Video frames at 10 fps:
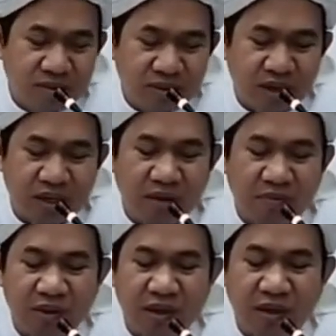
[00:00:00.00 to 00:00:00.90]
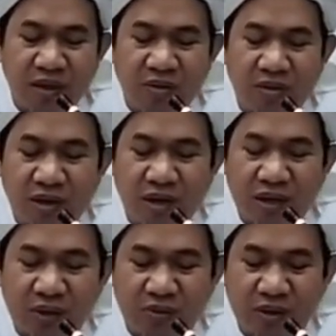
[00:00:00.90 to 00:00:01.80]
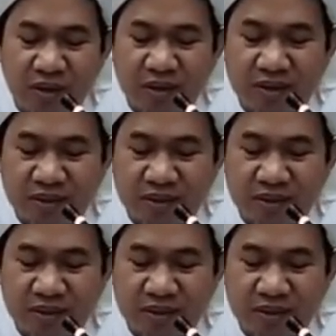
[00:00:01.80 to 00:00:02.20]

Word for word: dengan apa yang engkau enggak lakukan.